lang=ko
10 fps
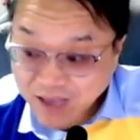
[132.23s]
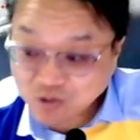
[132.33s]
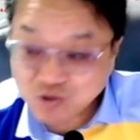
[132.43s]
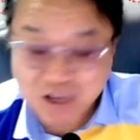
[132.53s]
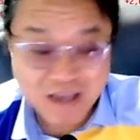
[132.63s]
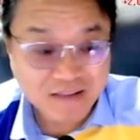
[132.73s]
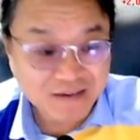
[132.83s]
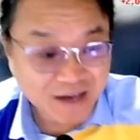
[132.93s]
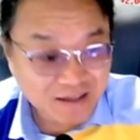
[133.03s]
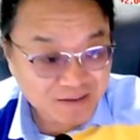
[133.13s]
매수를
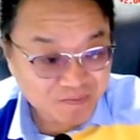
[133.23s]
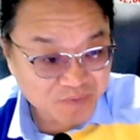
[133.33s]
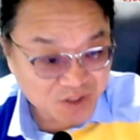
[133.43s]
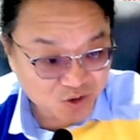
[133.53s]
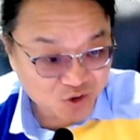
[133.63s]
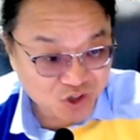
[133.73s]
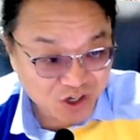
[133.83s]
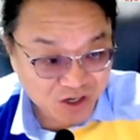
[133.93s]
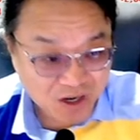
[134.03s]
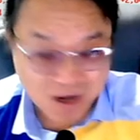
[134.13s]
해 들어가는
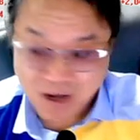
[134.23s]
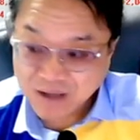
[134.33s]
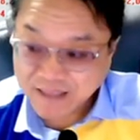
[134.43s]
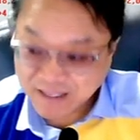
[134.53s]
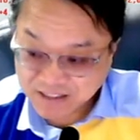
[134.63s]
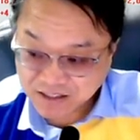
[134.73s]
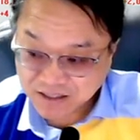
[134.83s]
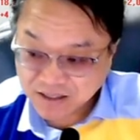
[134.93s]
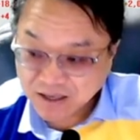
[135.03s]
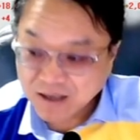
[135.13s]
비중을
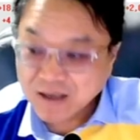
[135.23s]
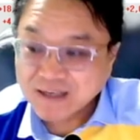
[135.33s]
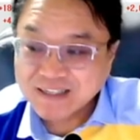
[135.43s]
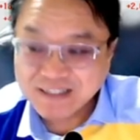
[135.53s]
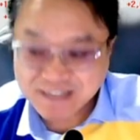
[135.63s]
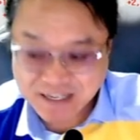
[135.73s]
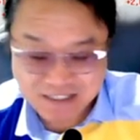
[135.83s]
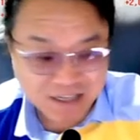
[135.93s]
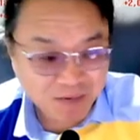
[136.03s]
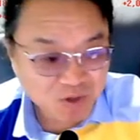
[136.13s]
내지는 그
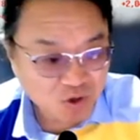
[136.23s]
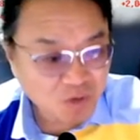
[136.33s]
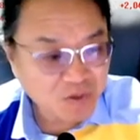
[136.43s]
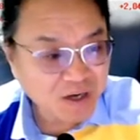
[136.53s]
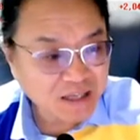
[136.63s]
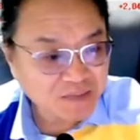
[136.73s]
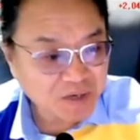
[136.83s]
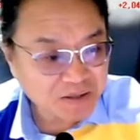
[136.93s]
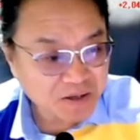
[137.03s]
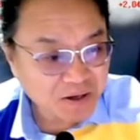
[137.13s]
자신감을 좀 더
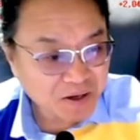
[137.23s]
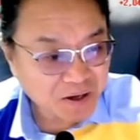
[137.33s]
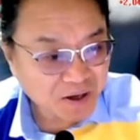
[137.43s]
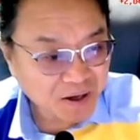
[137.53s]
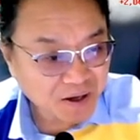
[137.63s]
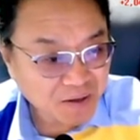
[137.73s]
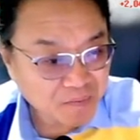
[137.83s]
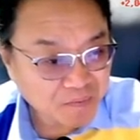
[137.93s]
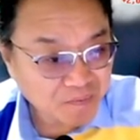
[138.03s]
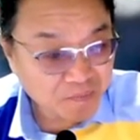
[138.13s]
가지면서
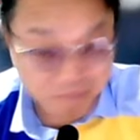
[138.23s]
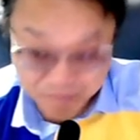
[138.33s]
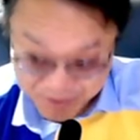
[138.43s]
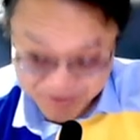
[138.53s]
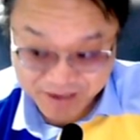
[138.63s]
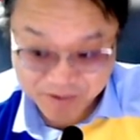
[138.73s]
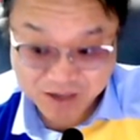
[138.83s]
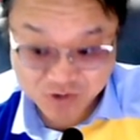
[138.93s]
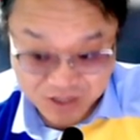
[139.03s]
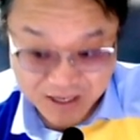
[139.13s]
어,
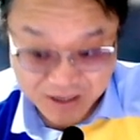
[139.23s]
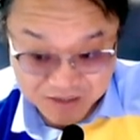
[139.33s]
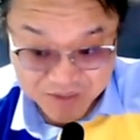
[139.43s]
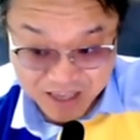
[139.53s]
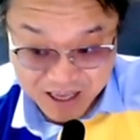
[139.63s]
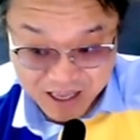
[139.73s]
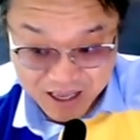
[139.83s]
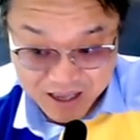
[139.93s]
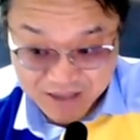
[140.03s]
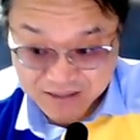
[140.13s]
매매 임할 수 있다
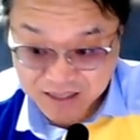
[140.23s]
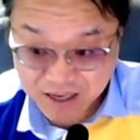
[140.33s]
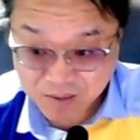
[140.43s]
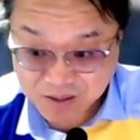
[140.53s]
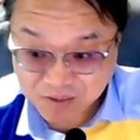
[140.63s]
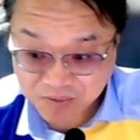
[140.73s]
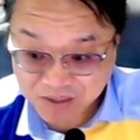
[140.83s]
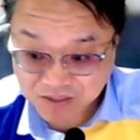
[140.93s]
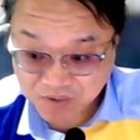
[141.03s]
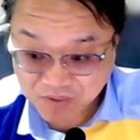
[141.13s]
이겁니다. 자,
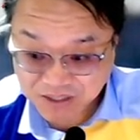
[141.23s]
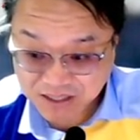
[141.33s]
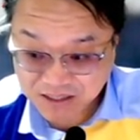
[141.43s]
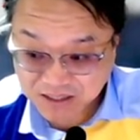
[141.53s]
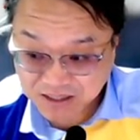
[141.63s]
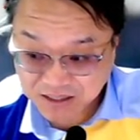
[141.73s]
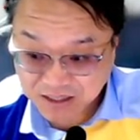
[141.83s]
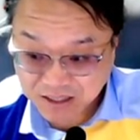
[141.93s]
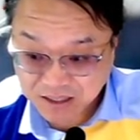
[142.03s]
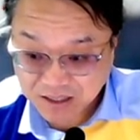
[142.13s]

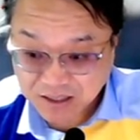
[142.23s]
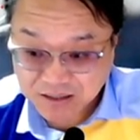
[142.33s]
38.2%,